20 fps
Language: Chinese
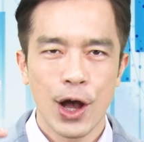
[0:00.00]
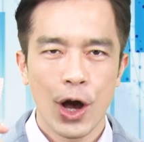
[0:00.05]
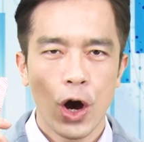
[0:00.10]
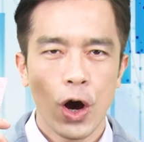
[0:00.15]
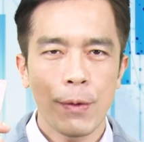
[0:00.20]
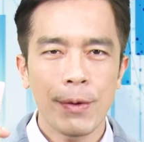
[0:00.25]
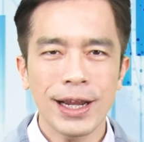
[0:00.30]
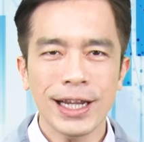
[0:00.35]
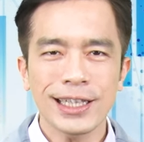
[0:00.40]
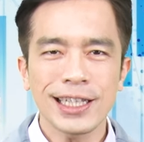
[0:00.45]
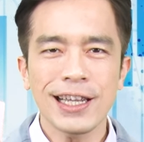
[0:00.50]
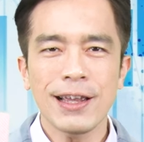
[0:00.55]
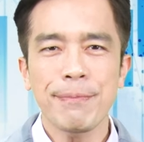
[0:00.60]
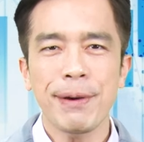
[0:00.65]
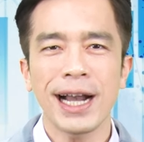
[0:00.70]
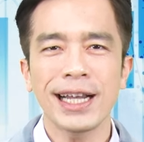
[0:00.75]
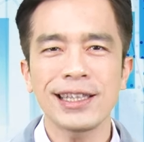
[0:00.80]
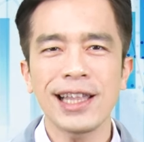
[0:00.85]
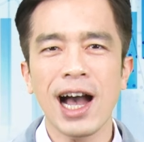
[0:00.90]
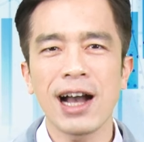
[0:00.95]
我们的底
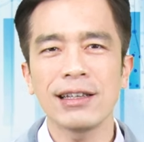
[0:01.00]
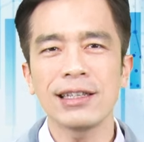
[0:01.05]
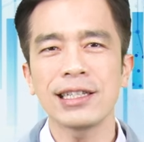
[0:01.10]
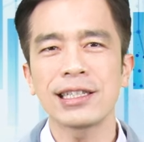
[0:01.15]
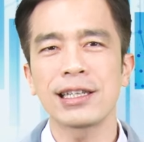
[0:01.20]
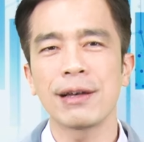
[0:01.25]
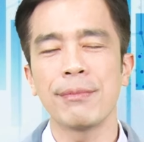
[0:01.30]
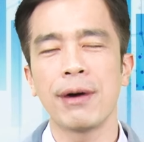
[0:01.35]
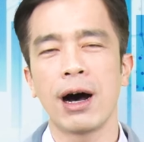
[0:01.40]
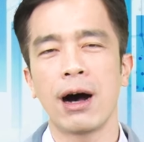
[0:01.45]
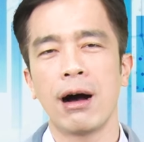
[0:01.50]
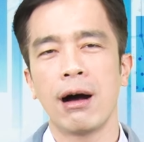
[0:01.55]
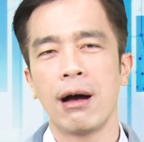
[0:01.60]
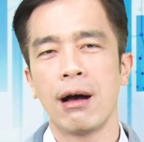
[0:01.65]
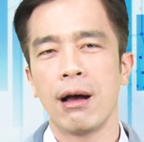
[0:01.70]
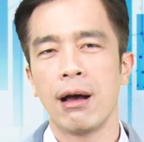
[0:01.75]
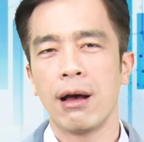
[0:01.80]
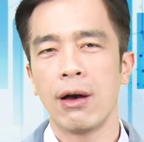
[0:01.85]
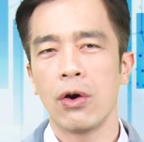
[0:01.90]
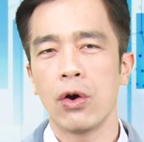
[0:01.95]
牌到底是什么？
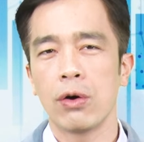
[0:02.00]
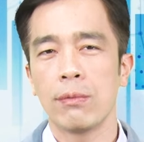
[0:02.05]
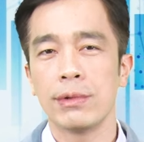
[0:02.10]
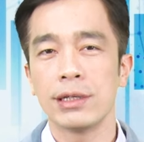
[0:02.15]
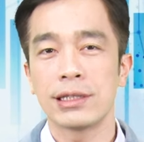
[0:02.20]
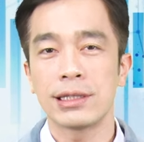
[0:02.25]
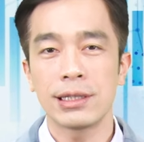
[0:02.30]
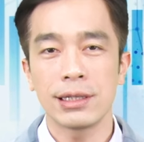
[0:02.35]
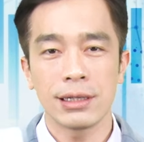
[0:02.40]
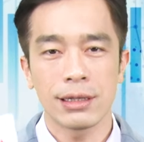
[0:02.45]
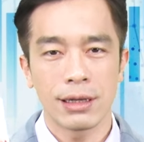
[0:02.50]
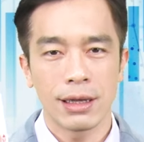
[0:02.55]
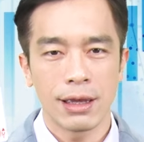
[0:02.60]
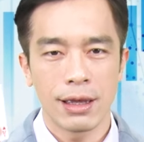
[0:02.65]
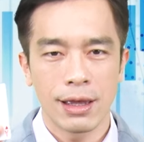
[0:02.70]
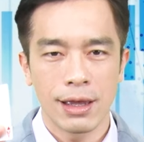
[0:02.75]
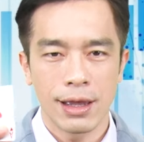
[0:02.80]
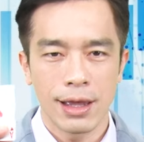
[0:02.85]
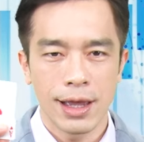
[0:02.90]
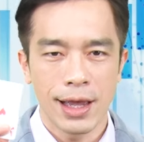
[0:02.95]
我们是
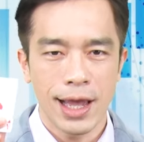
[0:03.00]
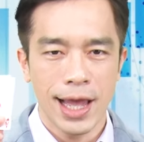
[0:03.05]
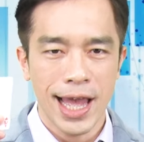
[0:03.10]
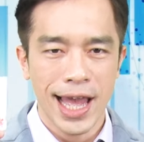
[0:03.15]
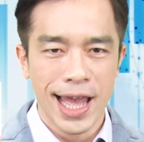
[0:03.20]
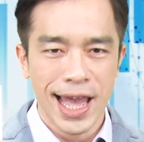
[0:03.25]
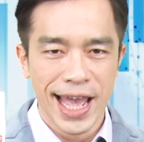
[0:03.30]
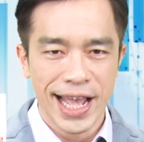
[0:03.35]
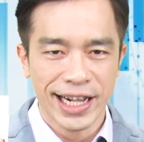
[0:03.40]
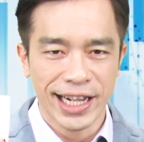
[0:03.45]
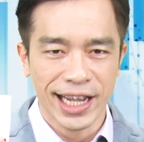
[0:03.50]
A